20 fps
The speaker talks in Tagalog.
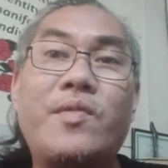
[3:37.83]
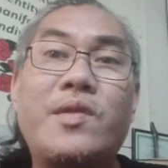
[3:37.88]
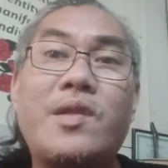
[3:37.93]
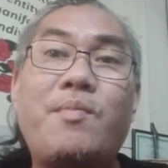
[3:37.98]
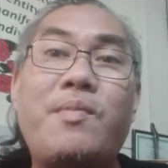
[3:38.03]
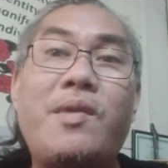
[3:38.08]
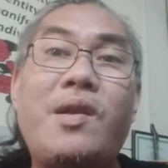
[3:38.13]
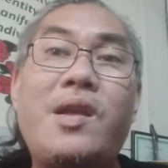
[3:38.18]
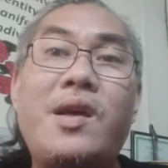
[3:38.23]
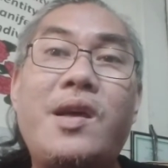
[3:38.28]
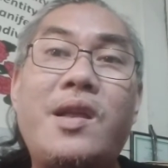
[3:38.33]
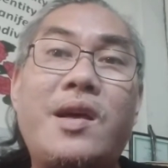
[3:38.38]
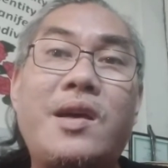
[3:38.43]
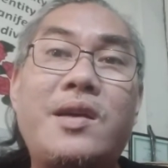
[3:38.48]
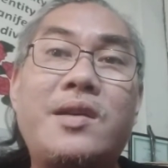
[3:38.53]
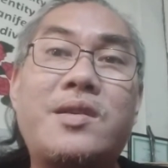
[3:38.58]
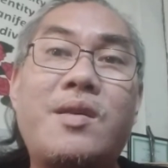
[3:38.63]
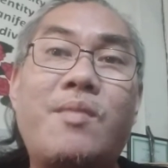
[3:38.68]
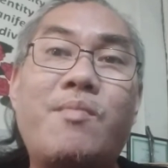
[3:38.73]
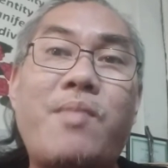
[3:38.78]
nabilihin
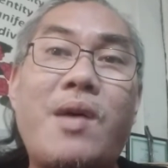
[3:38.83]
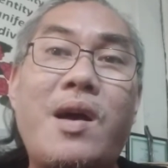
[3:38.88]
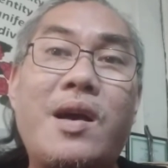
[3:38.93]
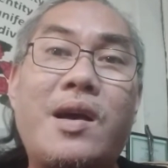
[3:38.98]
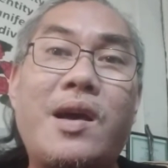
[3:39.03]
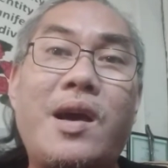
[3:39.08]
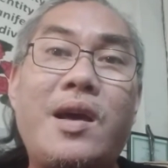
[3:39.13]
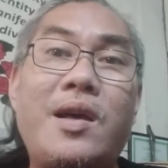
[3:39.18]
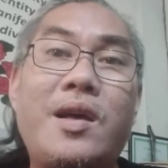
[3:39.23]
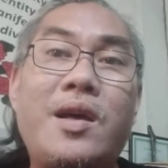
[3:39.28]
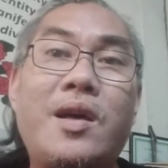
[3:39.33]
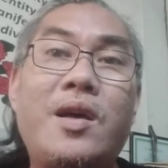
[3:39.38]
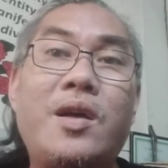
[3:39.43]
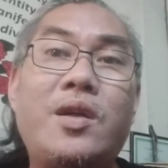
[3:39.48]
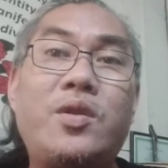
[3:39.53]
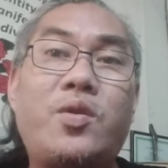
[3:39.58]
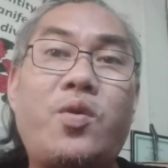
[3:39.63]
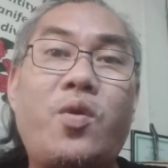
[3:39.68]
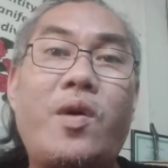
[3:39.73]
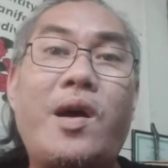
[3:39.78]
ng isang bagay
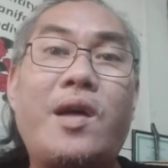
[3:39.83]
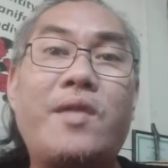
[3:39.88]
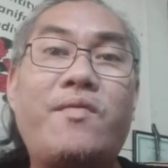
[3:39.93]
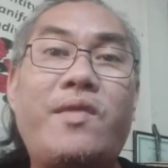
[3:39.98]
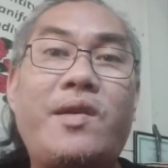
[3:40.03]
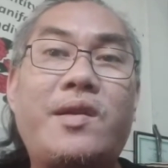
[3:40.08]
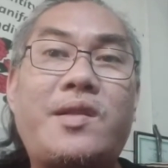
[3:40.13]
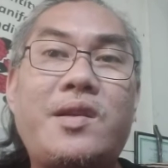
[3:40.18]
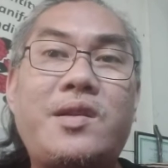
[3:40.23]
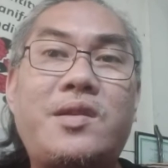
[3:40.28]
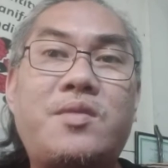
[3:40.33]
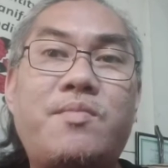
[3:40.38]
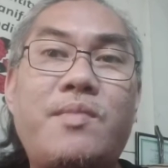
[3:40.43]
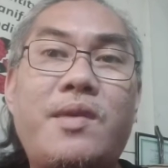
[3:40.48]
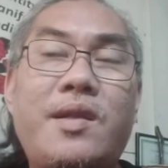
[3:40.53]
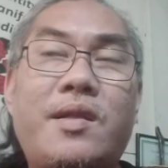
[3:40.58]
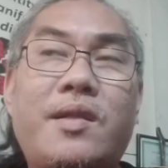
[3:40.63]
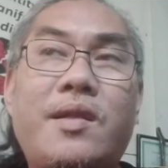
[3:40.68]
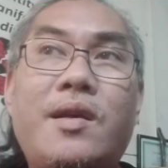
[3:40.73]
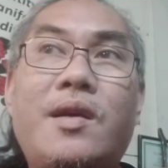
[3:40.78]
through
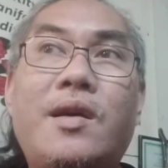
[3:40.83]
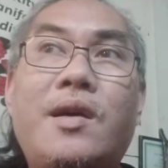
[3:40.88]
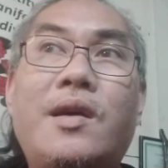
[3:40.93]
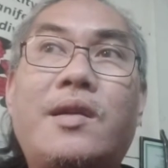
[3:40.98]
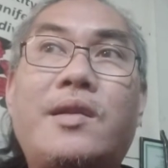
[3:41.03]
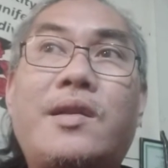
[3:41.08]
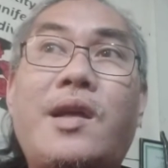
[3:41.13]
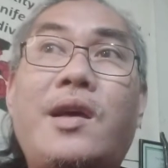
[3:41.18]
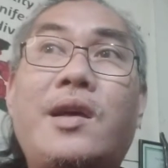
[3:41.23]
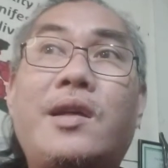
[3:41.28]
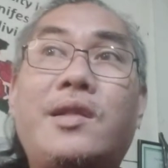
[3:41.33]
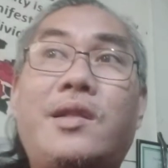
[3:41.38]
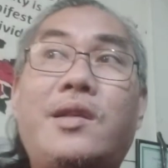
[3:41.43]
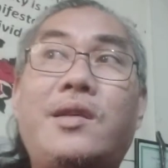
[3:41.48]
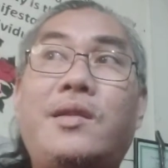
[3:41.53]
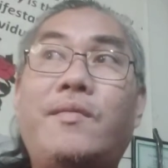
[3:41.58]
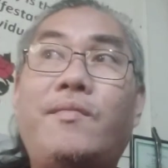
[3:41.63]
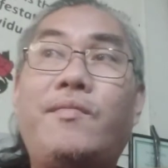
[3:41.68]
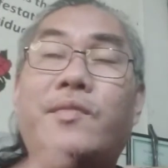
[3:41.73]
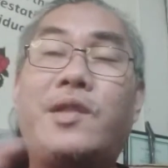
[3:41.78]
advertisement na
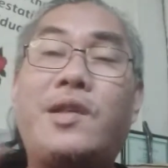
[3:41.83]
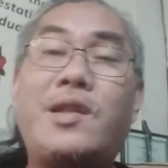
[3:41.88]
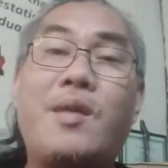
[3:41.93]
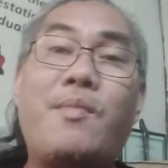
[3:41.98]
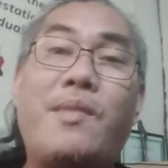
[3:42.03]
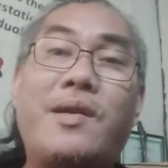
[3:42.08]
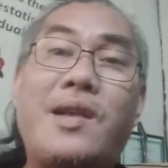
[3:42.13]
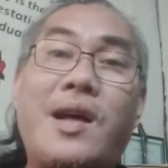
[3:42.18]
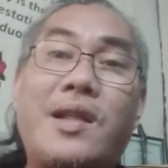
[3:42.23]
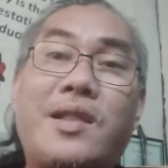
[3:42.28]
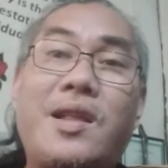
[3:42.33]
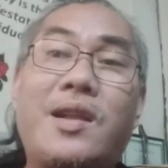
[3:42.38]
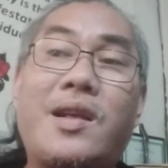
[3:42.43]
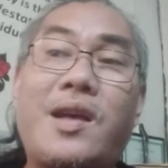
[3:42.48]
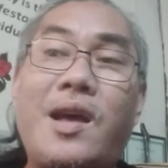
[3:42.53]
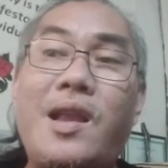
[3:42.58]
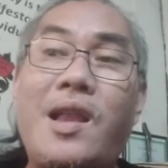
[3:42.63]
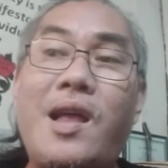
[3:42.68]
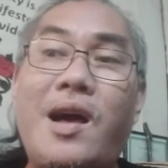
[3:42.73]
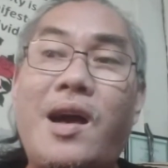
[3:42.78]
hindi, hindi naman natin
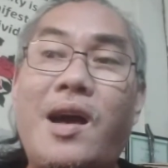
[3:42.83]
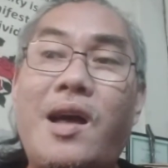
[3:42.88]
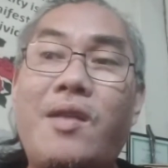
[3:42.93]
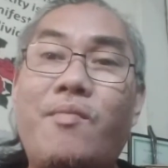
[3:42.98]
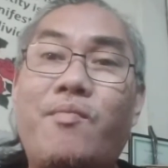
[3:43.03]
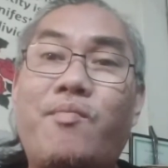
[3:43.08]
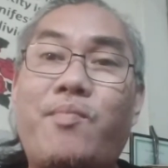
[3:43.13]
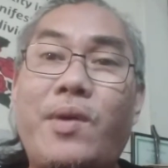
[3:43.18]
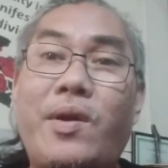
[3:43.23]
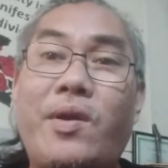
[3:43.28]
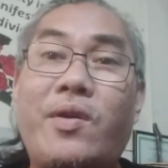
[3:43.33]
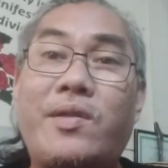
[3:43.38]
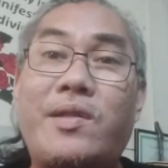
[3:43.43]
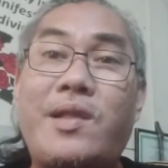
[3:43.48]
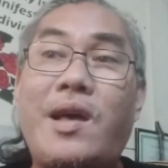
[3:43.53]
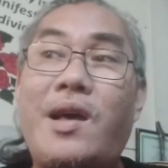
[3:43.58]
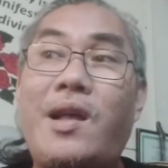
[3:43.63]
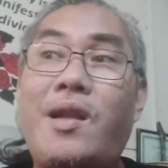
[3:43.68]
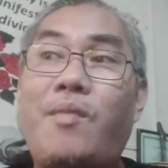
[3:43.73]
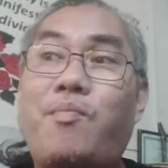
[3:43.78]
kailangan pero
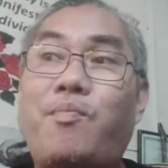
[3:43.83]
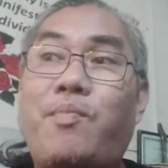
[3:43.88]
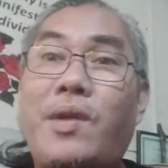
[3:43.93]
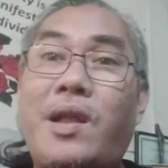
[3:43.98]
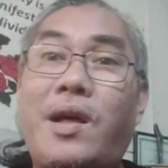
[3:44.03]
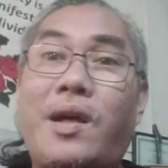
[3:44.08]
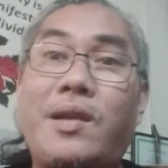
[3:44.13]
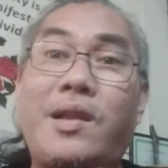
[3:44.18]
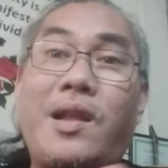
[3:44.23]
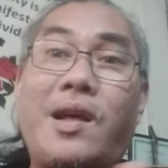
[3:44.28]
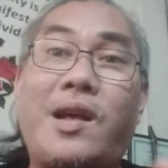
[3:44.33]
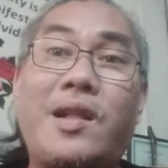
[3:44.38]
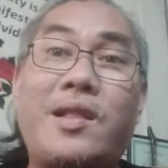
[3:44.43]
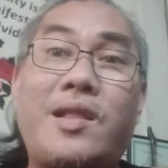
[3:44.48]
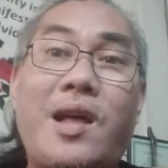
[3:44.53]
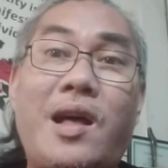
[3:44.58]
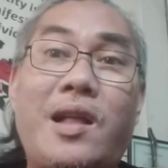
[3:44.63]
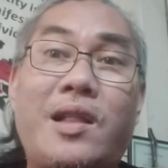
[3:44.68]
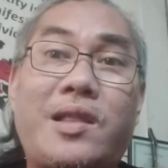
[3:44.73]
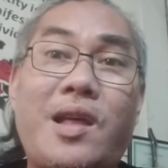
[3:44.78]
dahil
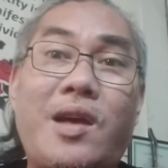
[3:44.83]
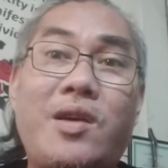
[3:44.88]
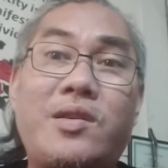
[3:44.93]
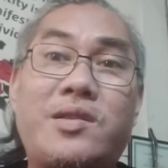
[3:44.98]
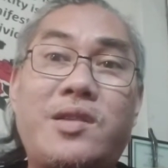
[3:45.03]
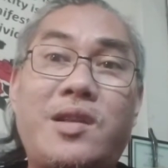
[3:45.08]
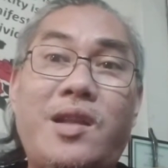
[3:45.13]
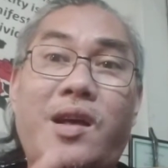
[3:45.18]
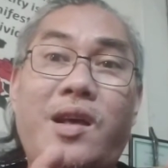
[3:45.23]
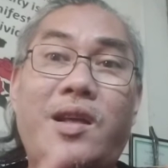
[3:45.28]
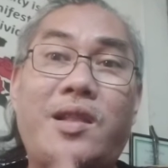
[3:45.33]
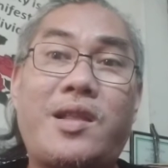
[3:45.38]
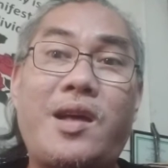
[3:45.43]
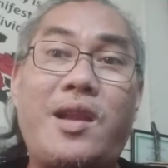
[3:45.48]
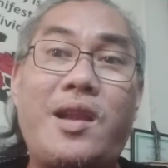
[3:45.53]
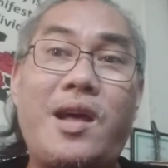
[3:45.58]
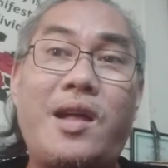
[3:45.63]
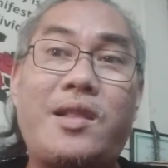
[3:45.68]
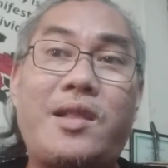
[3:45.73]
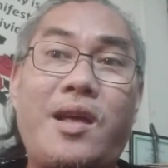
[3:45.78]
pinagandahan tayo sa
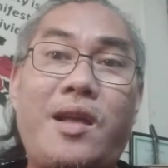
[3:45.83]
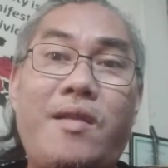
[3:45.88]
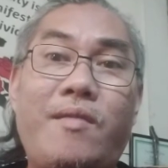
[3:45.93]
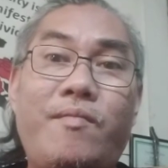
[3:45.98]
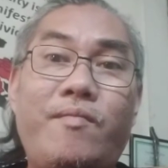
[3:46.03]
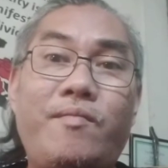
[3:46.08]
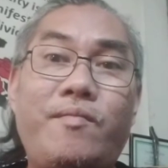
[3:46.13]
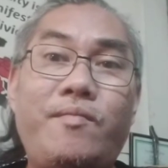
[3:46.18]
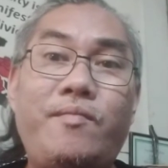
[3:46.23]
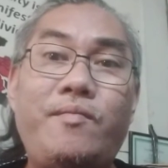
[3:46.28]
nakita natin,